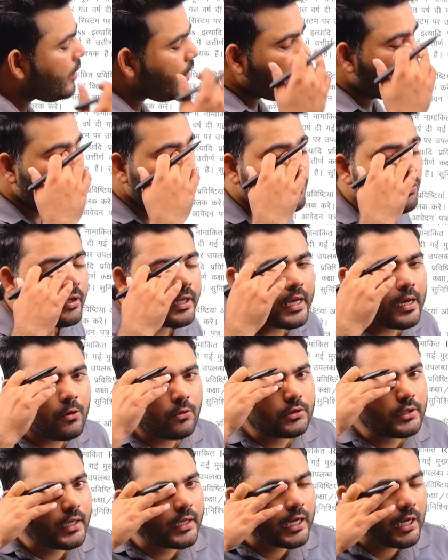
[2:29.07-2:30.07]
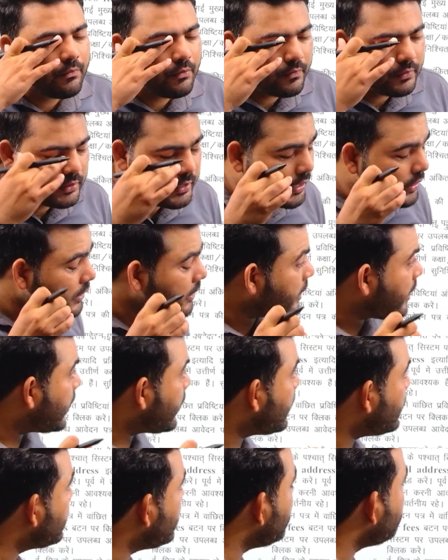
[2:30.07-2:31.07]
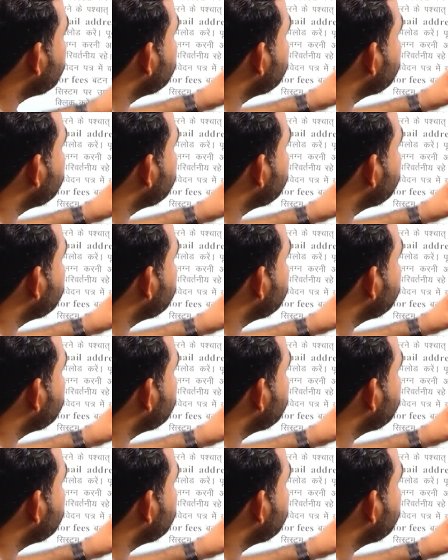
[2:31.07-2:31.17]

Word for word: देखो क्या होता है काफ़ी विद्यार्थी कह रहे थे